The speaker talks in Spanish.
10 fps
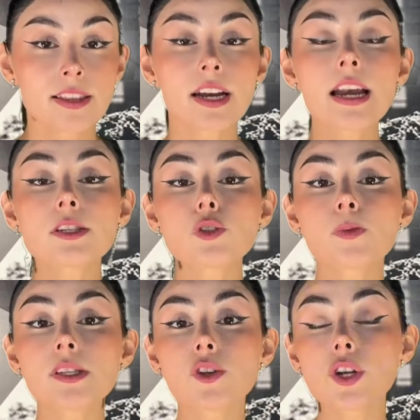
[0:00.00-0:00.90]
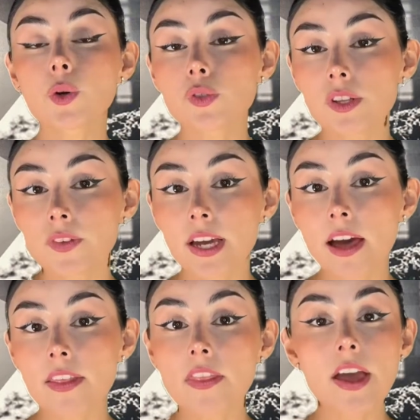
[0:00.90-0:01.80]
tras la suspensión
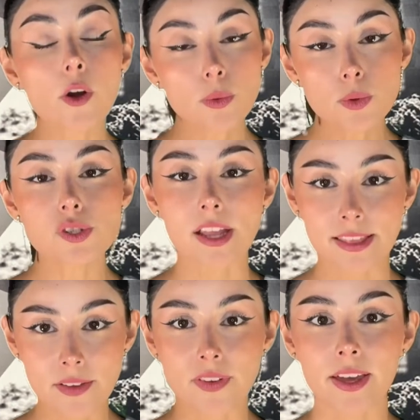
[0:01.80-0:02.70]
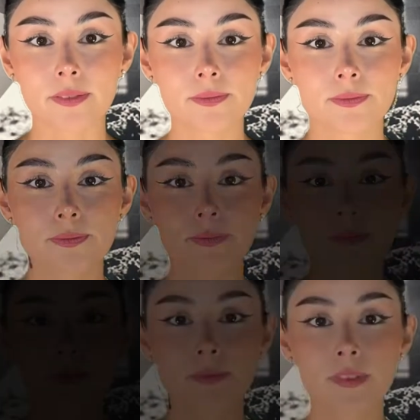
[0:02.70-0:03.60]
injustificada de Acobús Santa Fe.
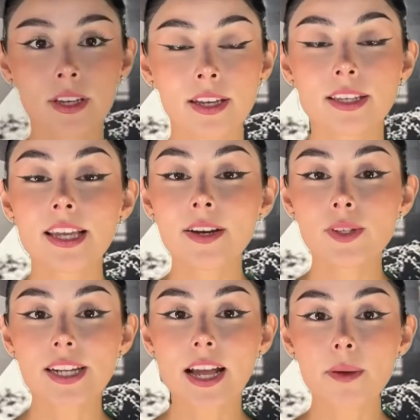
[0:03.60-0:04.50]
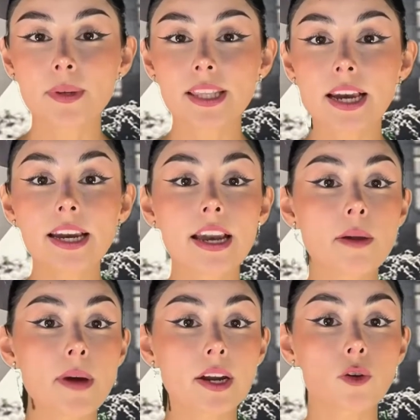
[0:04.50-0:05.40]
Y en nuestra capital, en
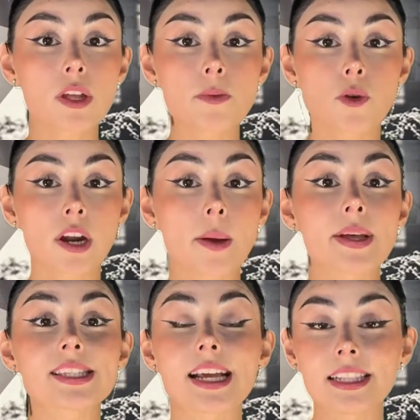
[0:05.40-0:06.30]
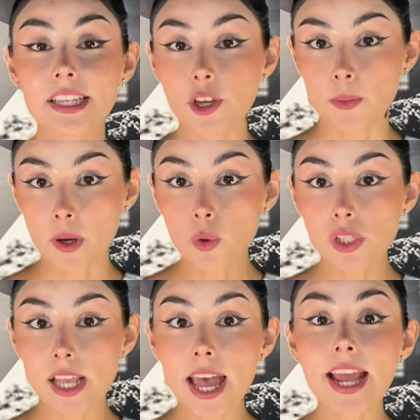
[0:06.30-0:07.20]
el marco del programa Saltillo Me
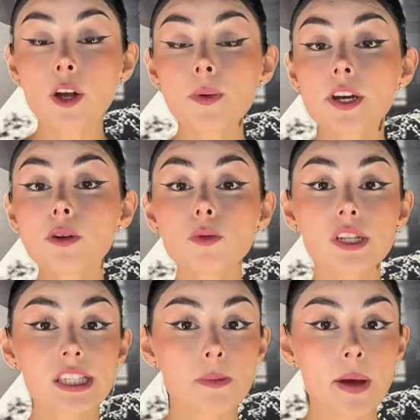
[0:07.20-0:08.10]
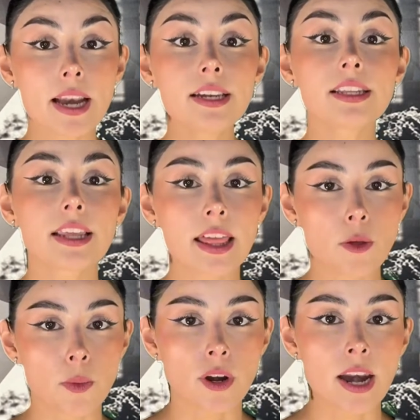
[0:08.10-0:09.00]
Gusta, el gobierno municipal,
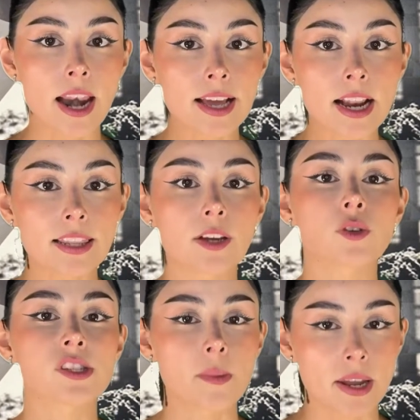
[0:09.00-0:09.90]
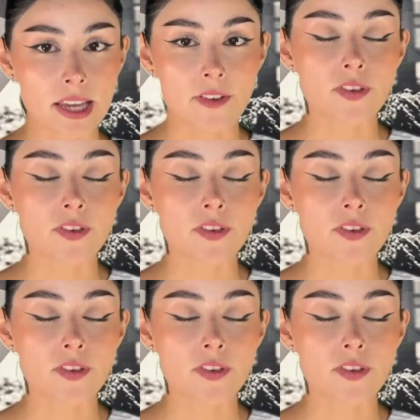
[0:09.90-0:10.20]
liderado por el alcalde José María